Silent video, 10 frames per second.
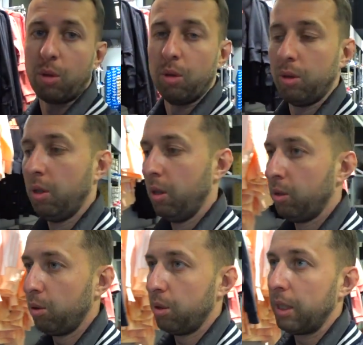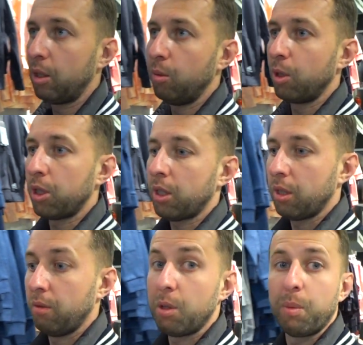крон. То есть на 3 умножать
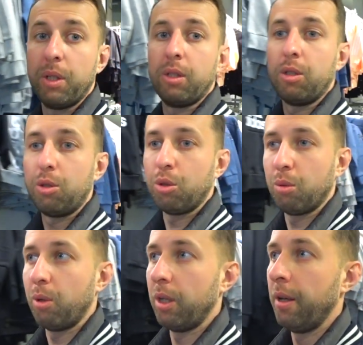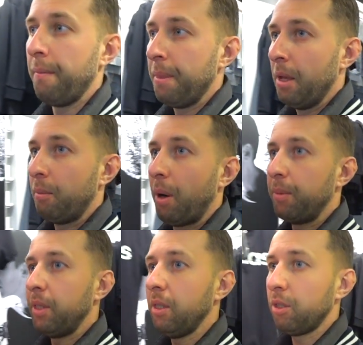это 2500 рублей. По
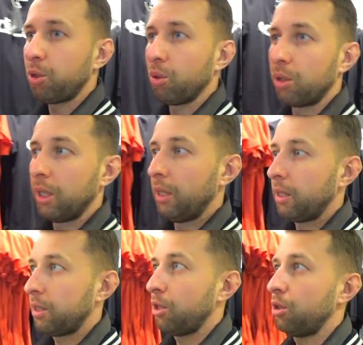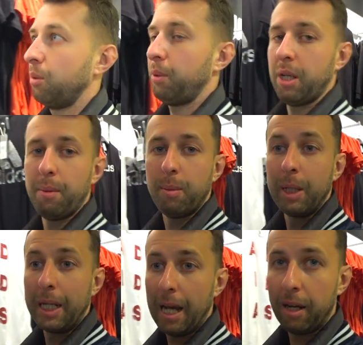мне, что цены достаточно
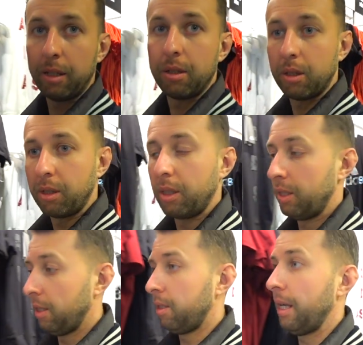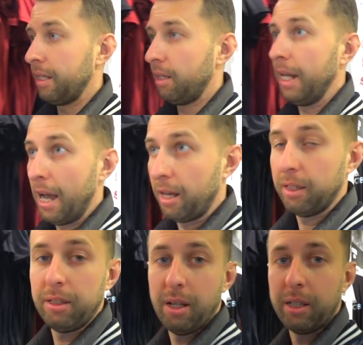приемлемы, реальные скидки здесь они
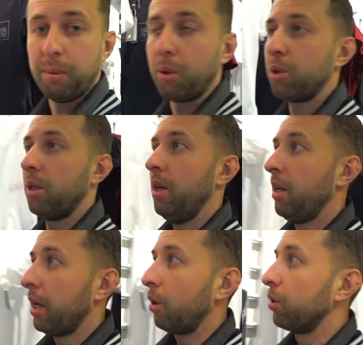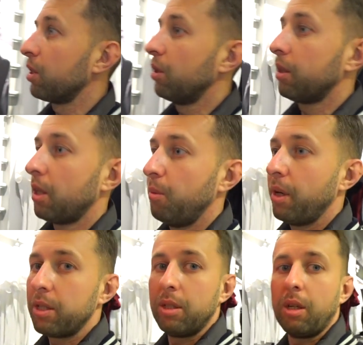реальны, да, не просто, как у нас в некоторых
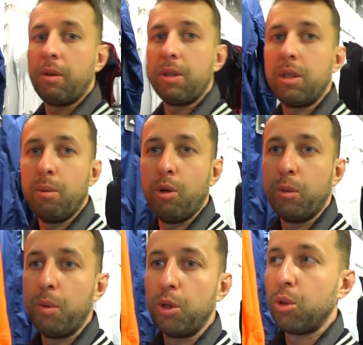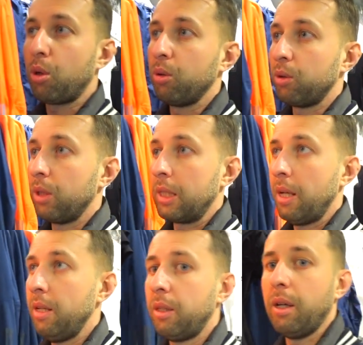магазинах в России бывают перечеркнутые
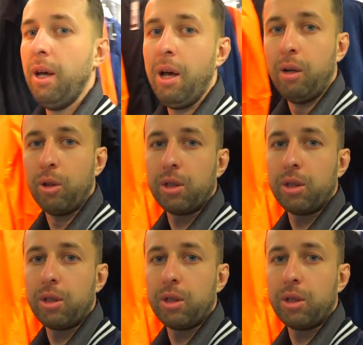ценники, на